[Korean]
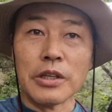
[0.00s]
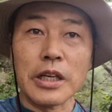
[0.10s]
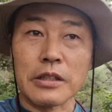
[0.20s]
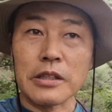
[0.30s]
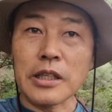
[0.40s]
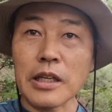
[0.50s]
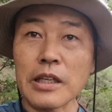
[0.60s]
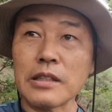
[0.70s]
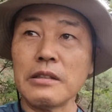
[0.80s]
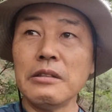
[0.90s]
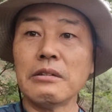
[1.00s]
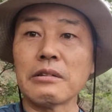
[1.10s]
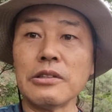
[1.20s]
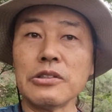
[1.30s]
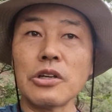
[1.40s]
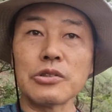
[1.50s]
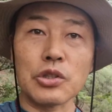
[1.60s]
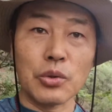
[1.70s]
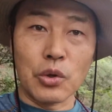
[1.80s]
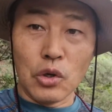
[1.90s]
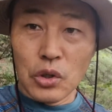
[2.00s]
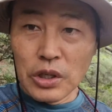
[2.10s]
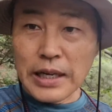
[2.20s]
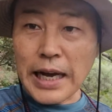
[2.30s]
근데 그 생각을 긍정적으로